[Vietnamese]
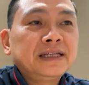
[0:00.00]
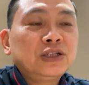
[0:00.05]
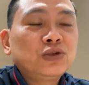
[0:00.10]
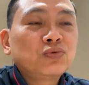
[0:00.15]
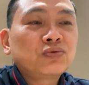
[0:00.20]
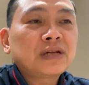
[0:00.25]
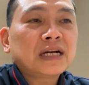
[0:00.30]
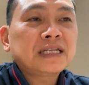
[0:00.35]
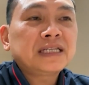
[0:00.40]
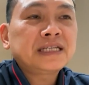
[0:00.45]
chúng
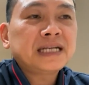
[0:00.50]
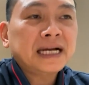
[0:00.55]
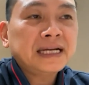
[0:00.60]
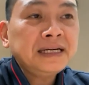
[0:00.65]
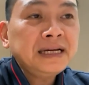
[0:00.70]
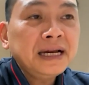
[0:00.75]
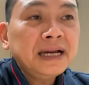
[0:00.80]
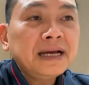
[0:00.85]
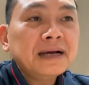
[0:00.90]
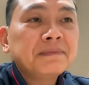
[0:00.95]
ta
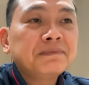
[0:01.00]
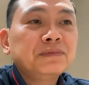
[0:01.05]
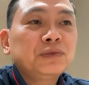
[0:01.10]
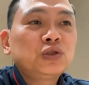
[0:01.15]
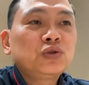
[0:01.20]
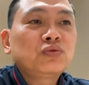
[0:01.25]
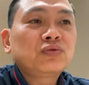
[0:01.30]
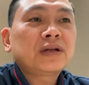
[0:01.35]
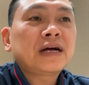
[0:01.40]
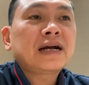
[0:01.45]
chánh niệm,
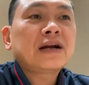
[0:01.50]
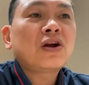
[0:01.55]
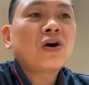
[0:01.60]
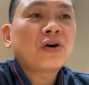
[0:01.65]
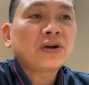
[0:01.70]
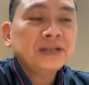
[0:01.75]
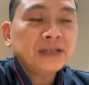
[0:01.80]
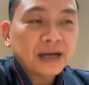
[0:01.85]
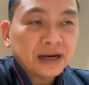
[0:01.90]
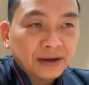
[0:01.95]
chúng ta
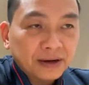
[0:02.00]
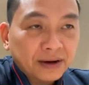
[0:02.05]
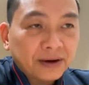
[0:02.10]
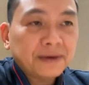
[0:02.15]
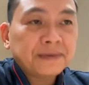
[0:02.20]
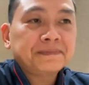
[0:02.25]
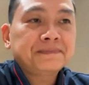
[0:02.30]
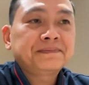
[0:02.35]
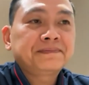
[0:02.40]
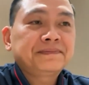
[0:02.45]
đón nhận nó.
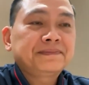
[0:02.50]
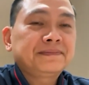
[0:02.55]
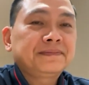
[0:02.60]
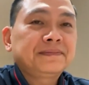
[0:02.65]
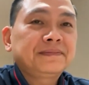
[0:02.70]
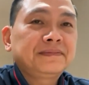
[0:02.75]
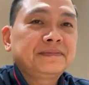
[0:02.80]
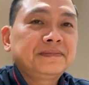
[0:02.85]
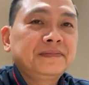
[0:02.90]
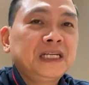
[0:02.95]

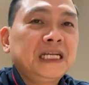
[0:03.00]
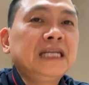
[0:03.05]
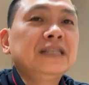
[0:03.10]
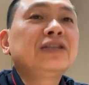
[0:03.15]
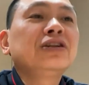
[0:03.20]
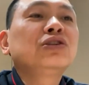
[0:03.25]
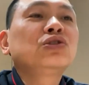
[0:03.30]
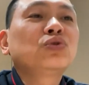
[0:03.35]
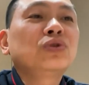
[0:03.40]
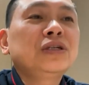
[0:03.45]
Khi
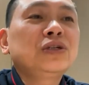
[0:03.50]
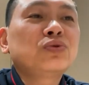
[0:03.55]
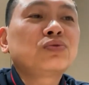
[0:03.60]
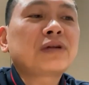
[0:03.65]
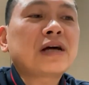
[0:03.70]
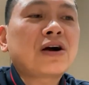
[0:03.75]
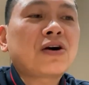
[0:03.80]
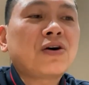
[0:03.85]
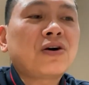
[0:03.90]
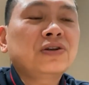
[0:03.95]
tư duy chúng
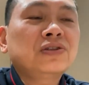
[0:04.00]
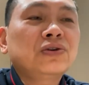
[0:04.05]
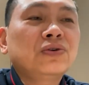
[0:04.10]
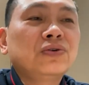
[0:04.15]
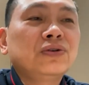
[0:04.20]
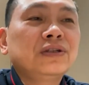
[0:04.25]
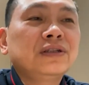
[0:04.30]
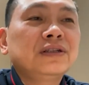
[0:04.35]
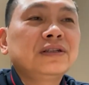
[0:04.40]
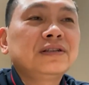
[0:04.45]
ta có rồi
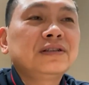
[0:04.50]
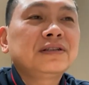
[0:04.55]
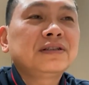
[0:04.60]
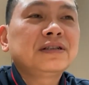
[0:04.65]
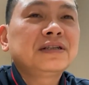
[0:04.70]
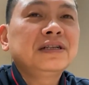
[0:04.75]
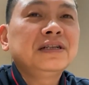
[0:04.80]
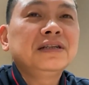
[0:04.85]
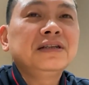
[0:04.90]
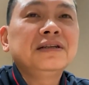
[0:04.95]

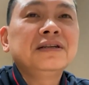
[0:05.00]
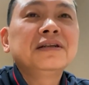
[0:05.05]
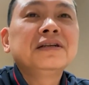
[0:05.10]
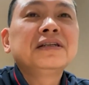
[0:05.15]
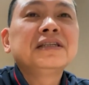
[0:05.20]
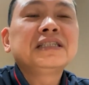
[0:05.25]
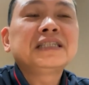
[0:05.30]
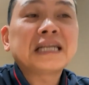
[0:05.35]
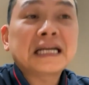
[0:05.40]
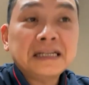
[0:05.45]
thì
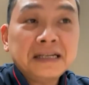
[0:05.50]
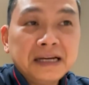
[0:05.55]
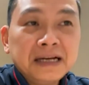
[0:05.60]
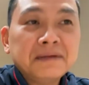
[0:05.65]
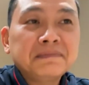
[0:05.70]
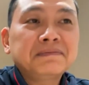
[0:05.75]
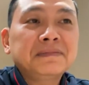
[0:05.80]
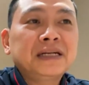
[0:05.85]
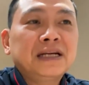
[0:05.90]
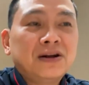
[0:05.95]
chánh niệm
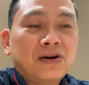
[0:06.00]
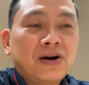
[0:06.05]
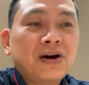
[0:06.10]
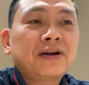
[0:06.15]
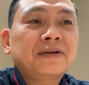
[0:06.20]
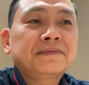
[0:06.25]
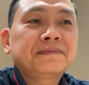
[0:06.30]
để đón.